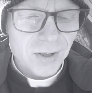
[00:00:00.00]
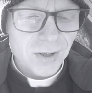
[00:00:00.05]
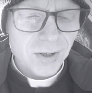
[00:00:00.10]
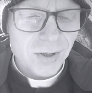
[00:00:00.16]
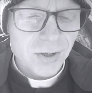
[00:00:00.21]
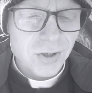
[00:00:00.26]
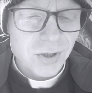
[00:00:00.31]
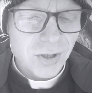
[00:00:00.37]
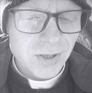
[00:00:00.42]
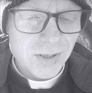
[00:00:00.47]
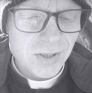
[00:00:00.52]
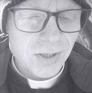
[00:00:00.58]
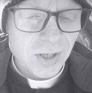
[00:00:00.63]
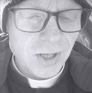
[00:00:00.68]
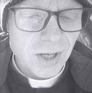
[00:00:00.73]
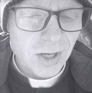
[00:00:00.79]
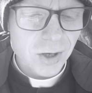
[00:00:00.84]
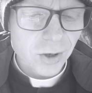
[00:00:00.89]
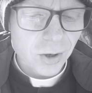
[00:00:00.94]
i się z
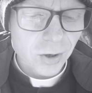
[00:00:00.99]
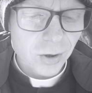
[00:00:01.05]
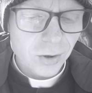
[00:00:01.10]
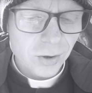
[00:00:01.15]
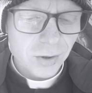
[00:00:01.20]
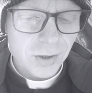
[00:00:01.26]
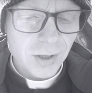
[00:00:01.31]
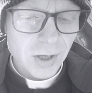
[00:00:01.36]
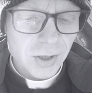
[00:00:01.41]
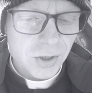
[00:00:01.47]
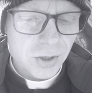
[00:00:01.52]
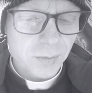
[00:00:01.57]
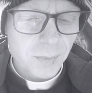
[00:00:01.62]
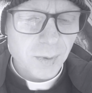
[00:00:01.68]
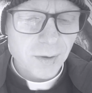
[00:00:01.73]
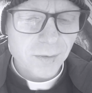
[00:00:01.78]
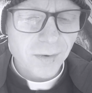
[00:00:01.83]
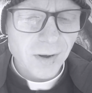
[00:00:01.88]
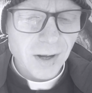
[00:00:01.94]
niego
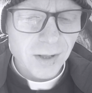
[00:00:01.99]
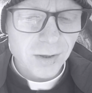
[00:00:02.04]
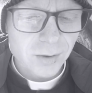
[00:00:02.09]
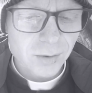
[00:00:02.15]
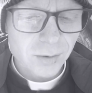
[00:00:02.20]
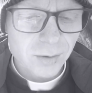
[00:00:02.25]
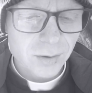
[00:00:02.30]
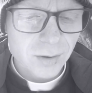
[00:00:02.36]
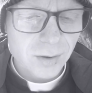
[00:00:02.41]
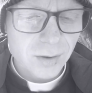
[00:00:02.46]
naśmiewano.